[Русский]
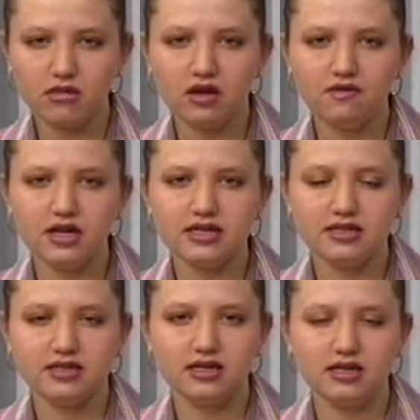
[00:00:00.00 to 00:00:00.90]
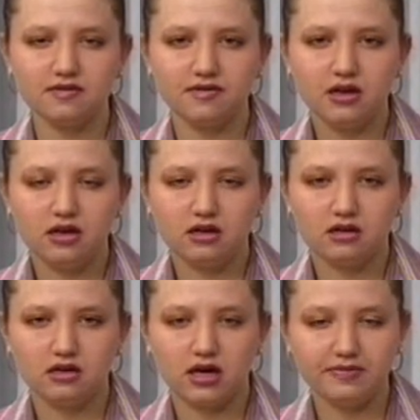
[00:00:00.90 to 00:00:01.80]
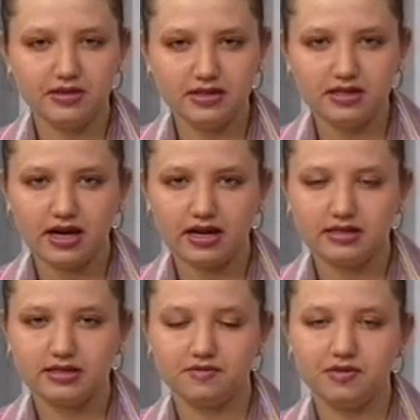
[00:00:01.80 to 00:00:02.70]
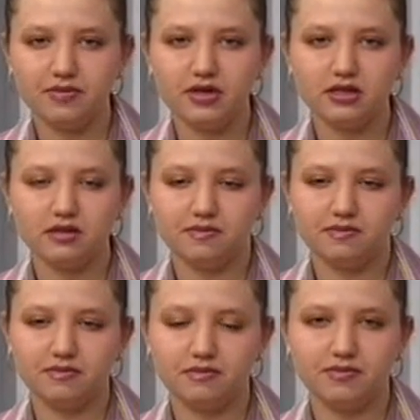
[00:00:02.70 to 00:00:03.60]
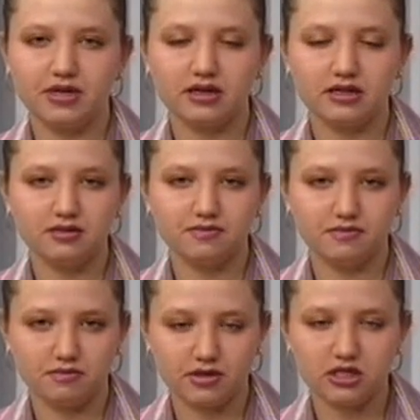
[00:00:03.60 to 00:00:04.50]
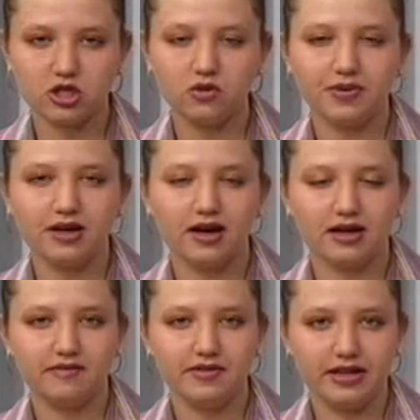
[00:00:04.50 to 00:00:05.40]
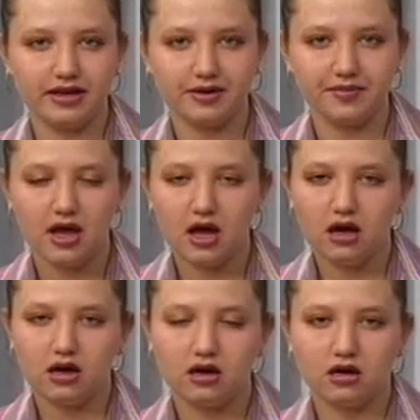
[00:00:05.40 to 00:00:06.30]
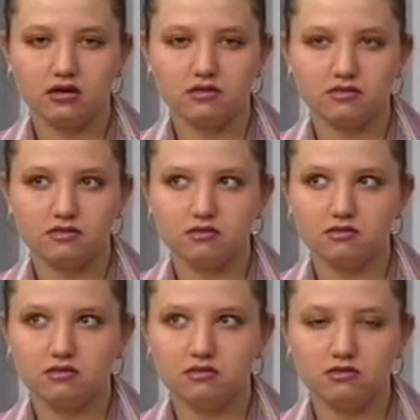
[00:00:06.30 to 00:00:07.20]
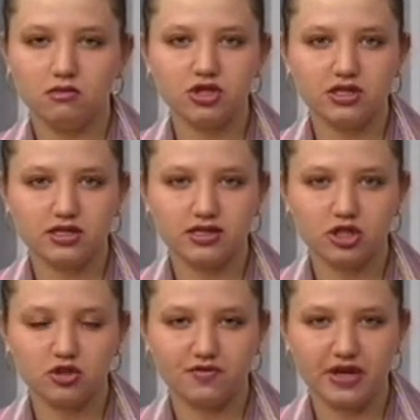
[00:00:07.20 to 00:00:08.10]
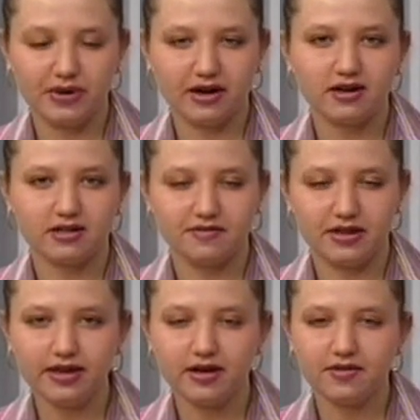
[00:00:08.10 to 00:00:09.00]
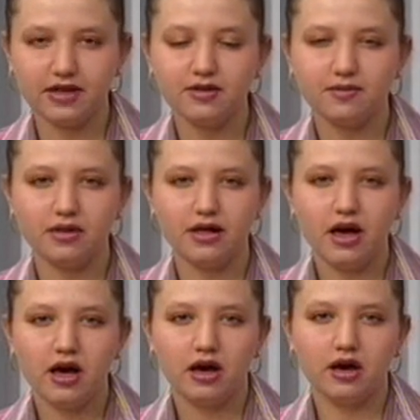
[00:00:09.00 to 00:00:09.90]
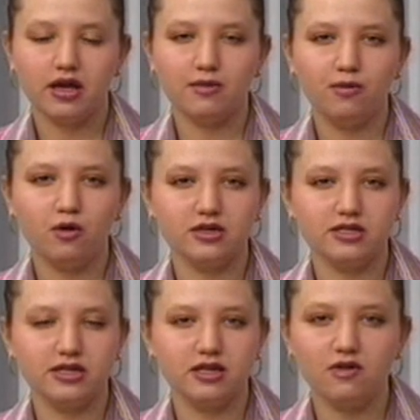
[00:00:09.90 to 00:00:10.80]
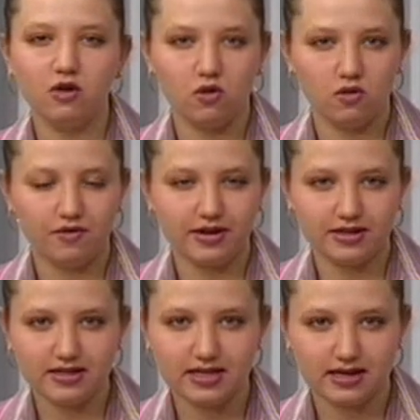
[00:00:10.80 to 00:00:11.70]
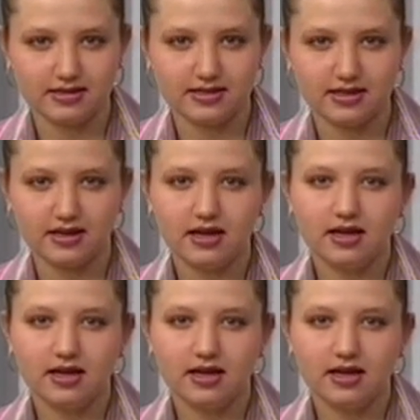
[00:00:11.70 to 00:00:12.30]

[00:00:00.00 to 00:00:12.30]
власти церковь э, объединялись. Например, это произошло при Карле Великом. А, можно сказать, что время Карла Великого это была а, эпоха средневекового ренессанса.